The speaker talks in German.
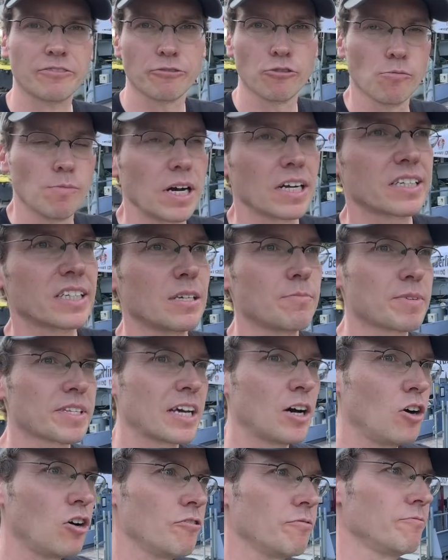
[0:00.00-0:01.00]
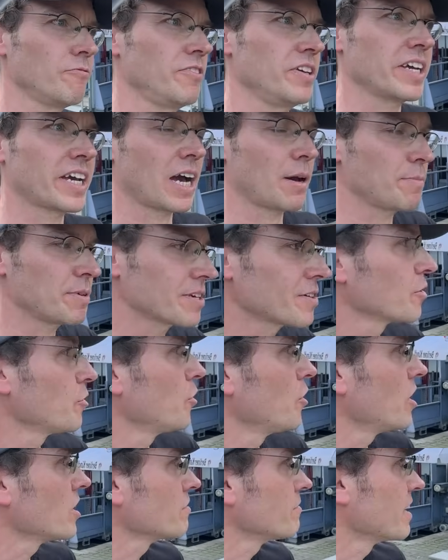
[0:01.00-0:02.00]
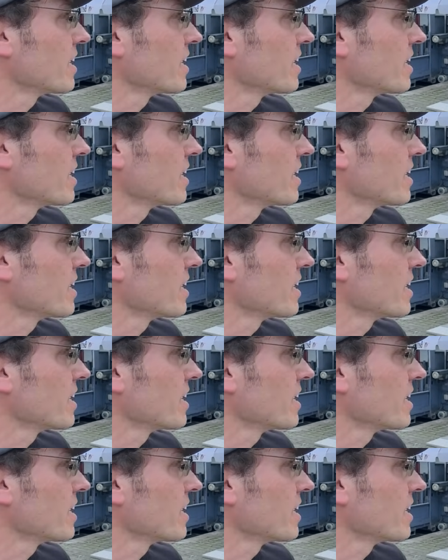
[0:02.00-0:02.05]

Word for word: Flohmarkt-Team ist auch auf dem Weg, habe ich gehört.